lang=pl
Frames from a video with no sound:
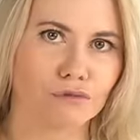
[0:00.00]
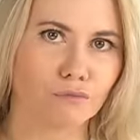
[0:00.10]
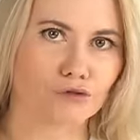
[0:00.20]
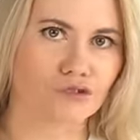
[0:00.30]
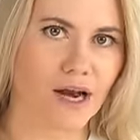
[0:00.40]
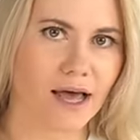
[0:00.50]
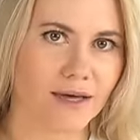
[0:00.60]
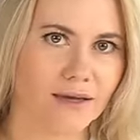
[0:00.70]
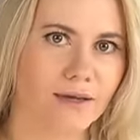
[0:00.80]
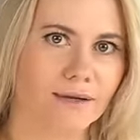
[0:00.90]
w tym
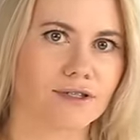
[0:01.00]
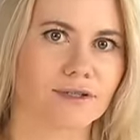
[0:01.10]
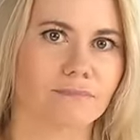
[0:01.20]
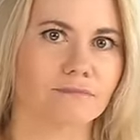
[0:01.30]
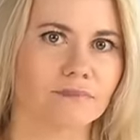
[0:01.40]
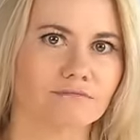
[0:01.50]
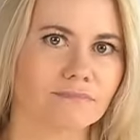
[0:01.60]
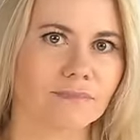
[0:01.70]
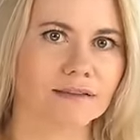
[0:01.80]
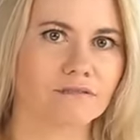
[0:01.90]
kościele, czy tam
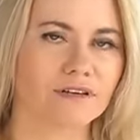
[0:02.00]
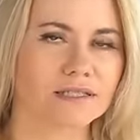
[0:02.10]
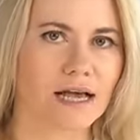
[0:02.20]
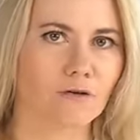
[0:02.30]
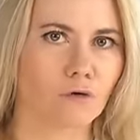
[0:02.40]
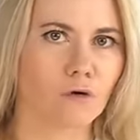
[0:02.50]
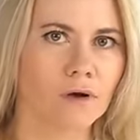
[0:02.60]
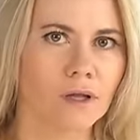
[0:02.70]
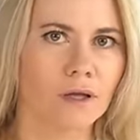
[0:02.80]
na tym weselu,